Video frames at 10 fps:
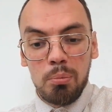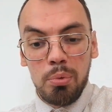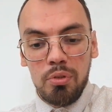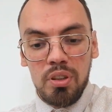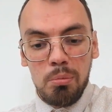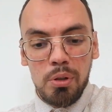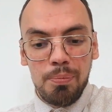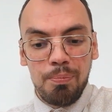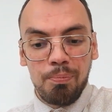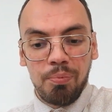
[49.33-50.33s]
possibles.
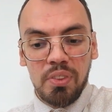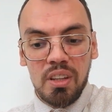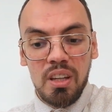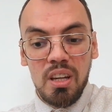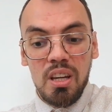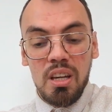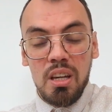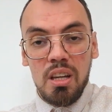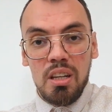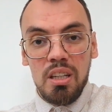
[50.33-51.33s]

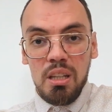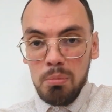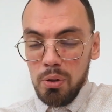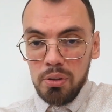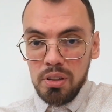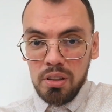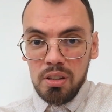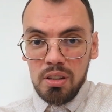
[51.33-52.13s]
Il manque